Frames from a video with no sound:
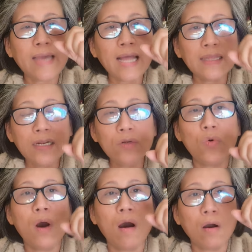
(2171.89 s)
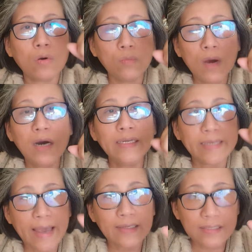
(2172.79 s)
cá tính của họ cũng hơi
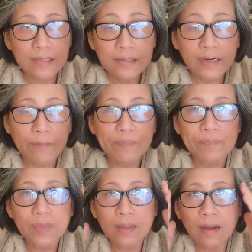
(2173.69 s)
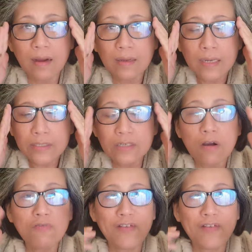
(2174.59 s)
khác xưa đó chứ không